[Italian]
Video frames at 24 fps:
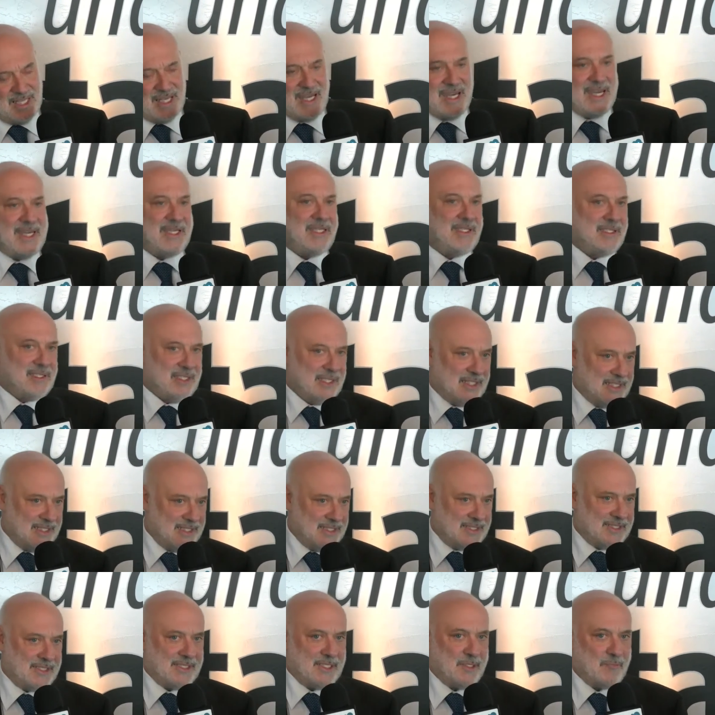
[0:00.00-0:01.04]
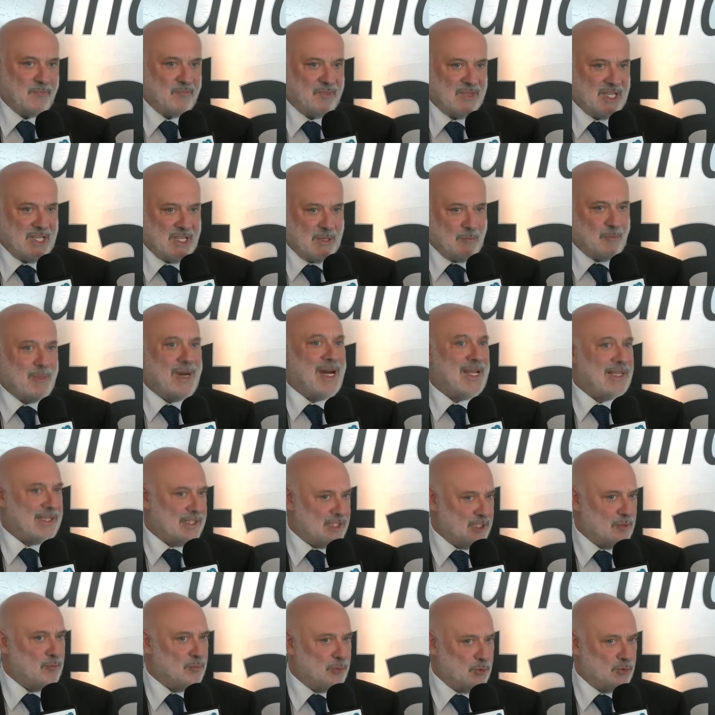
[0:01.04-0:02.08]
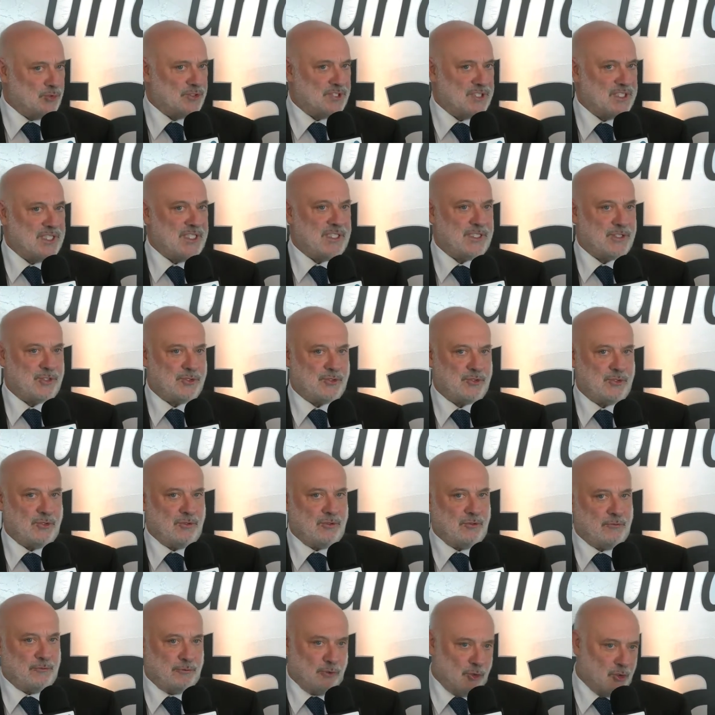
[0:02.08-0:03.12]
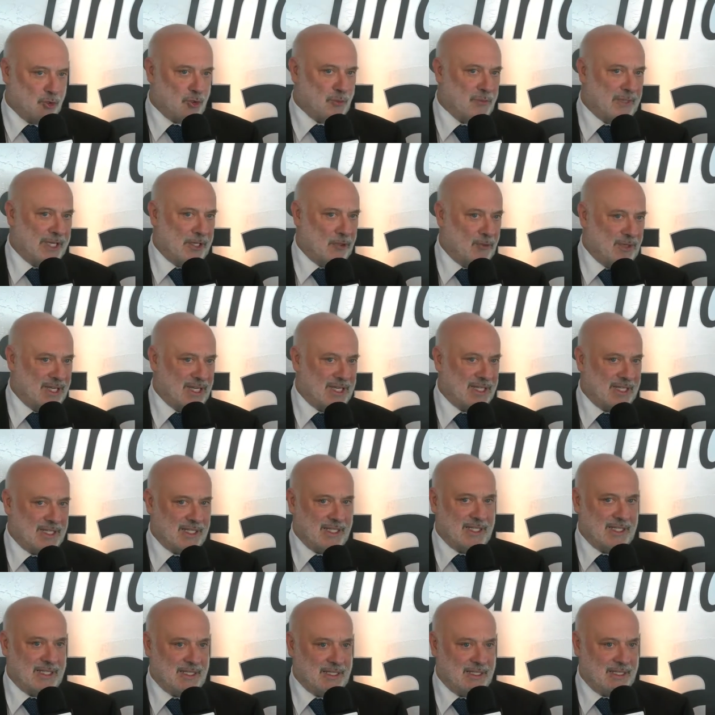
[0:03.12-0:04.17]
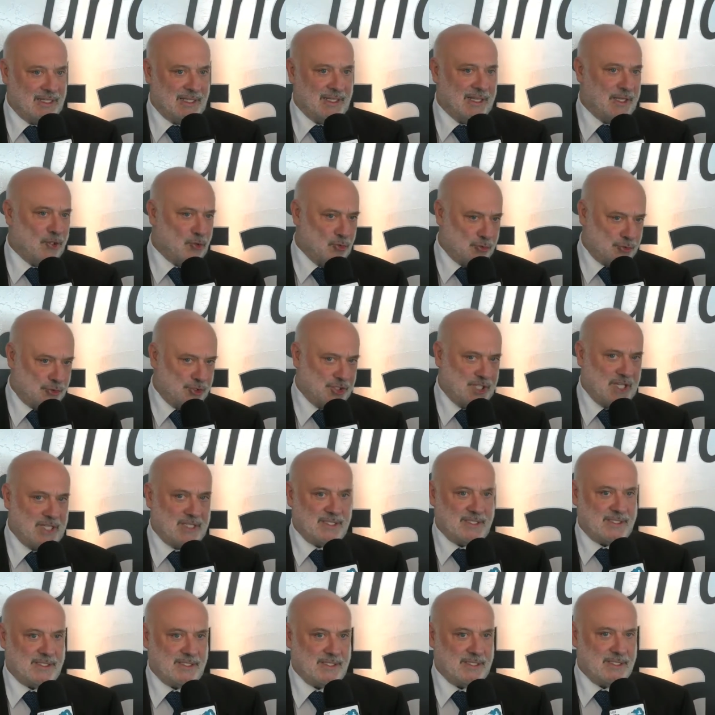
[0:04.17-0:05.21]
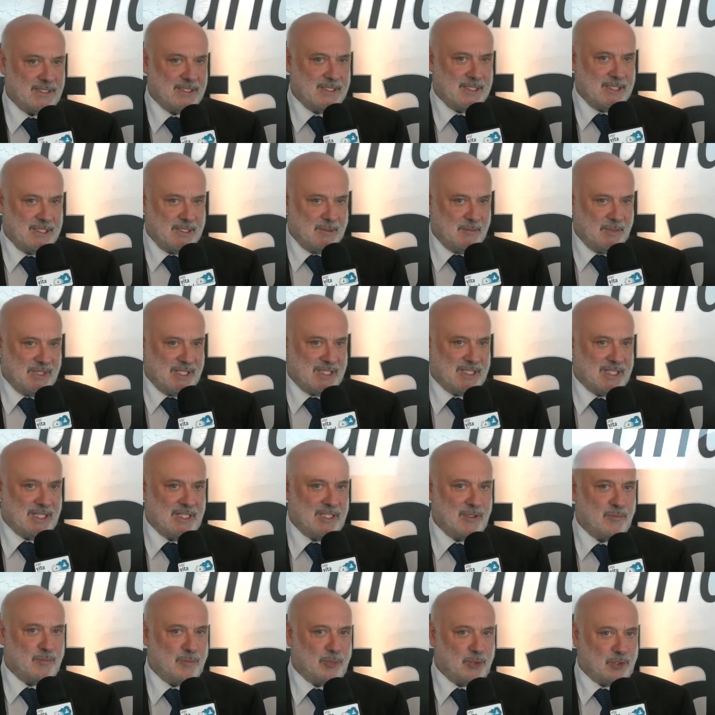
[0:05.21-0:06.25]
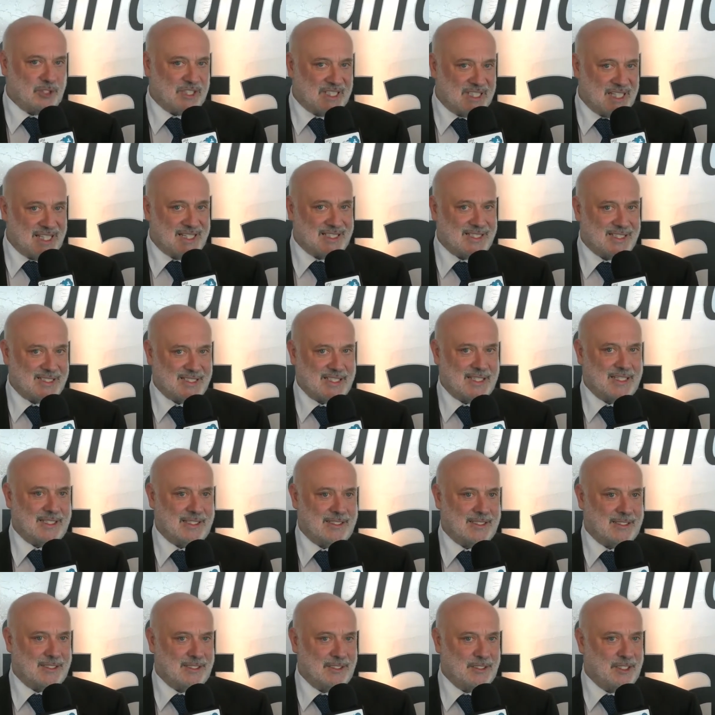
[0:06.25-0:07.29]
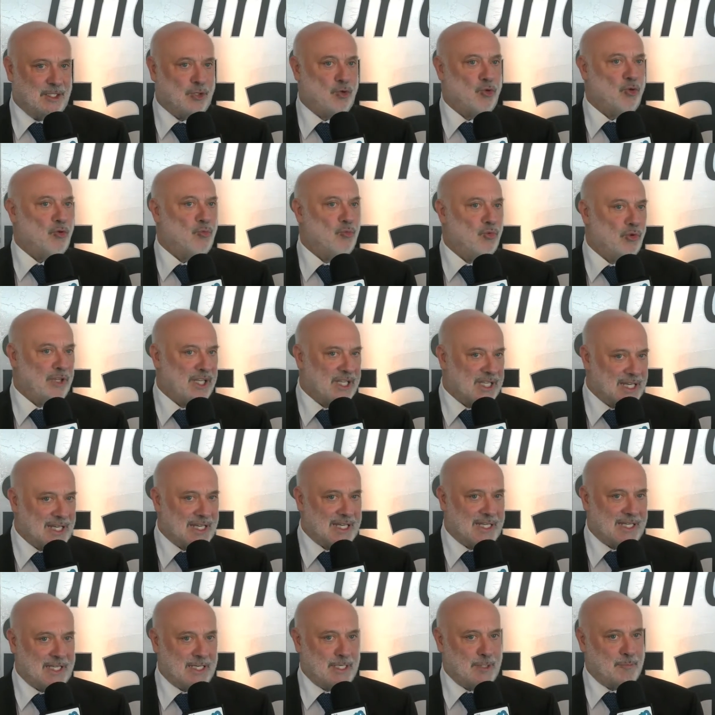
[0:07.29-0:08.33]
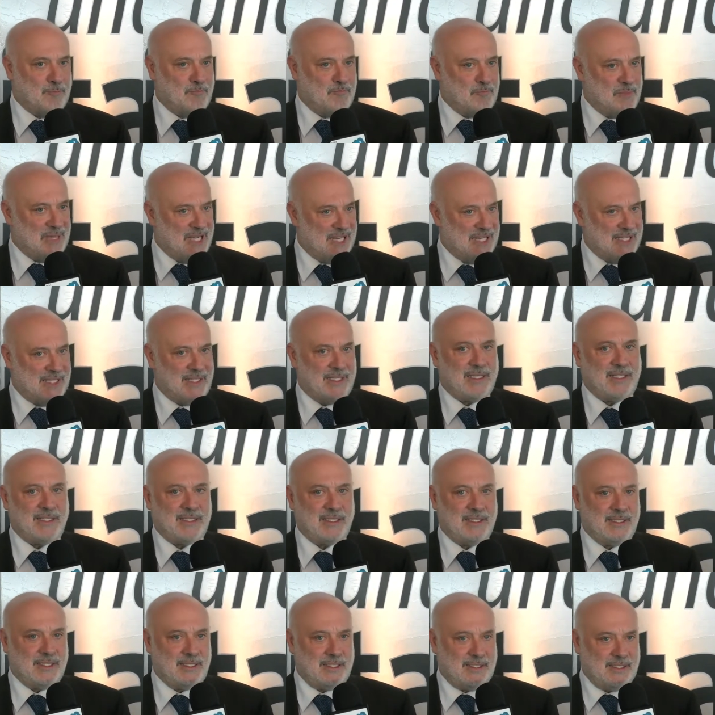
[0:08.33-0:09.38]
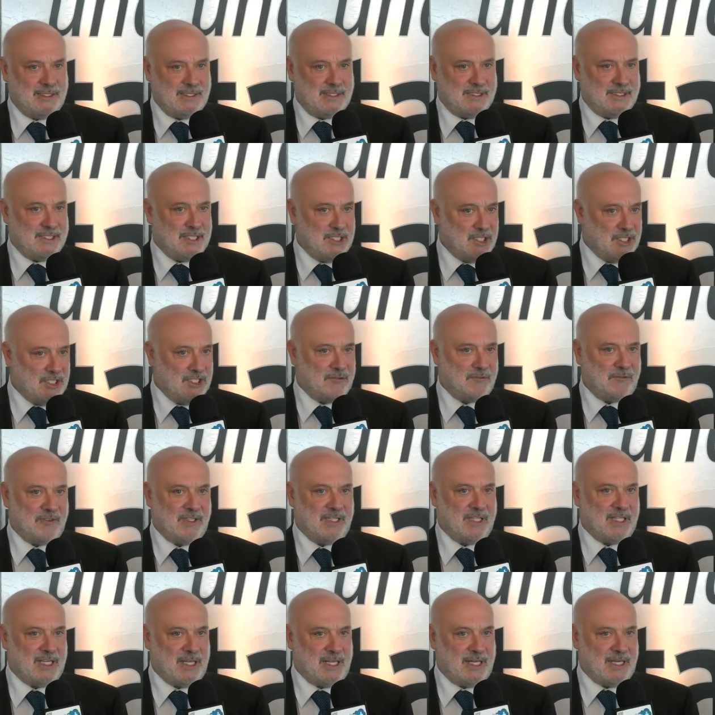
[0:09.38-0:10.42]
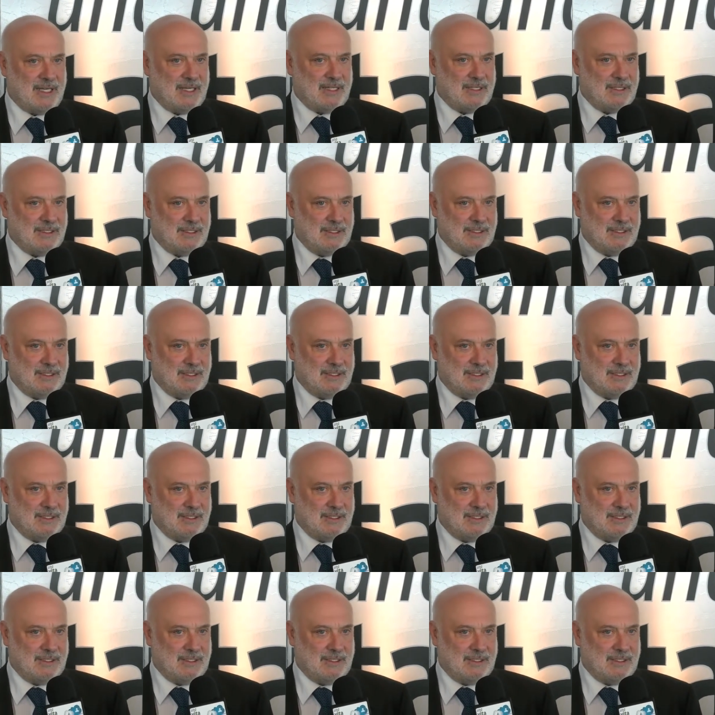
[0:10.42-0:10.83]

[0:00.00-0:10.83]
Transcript: e interesse, ma al tempo stesso formano anche le coscienze, perché l'importanza di comunicare bene significa